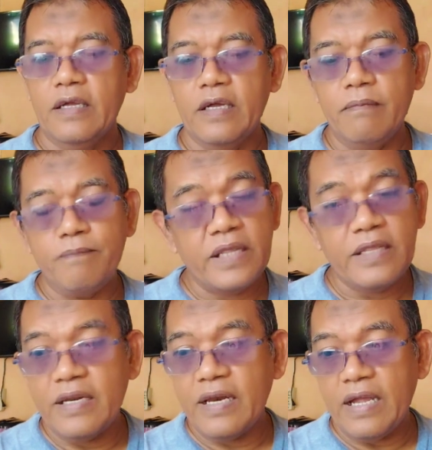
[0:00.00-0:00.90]

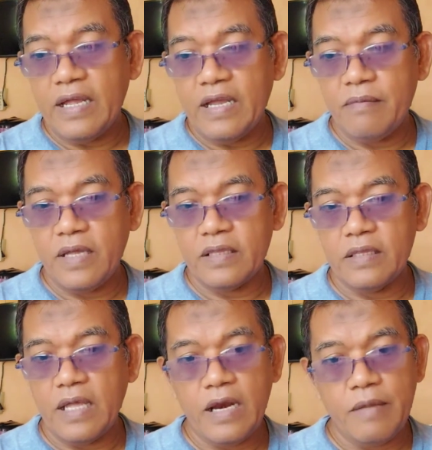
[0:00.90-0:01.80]
Keempat adalah
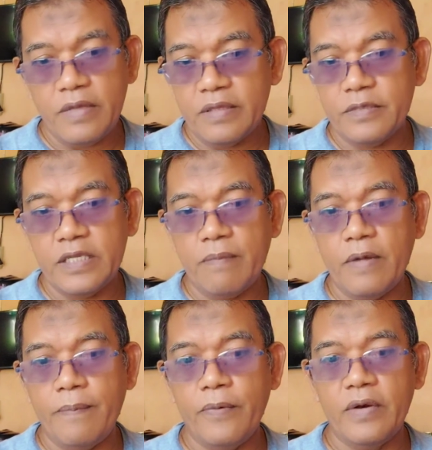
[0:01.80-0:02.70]
alamat. Alamat
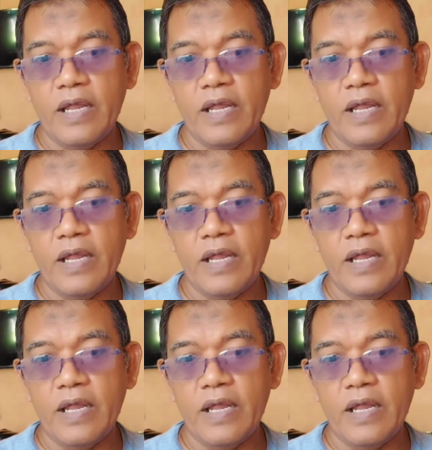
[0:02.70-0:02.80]
siapapun,